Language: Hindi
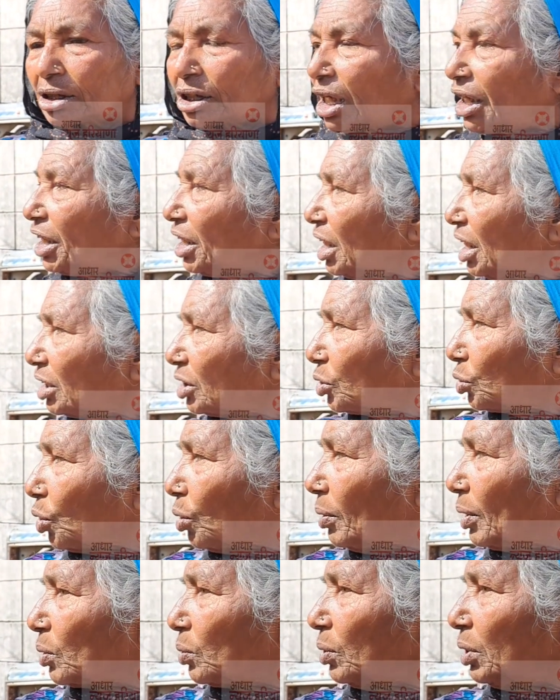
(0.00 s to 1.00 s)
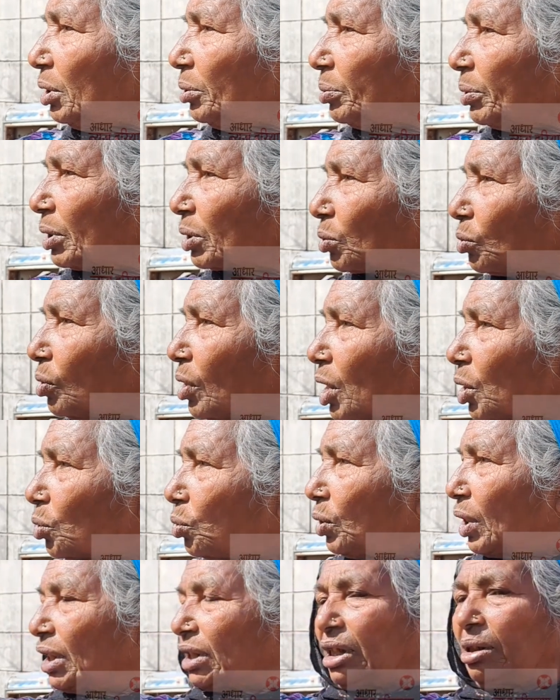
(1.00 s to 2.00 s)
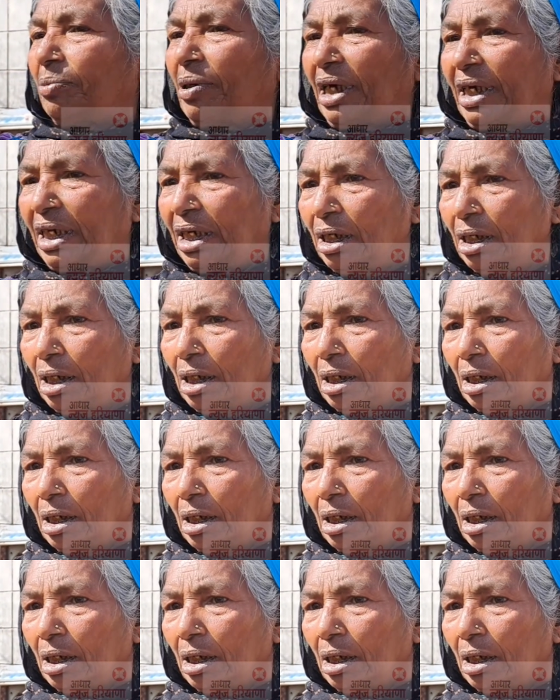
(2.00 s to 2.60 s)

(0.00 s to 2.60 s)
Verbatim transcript: सारी रात सोवा कौन फिर कुआड़ खुला दे मारे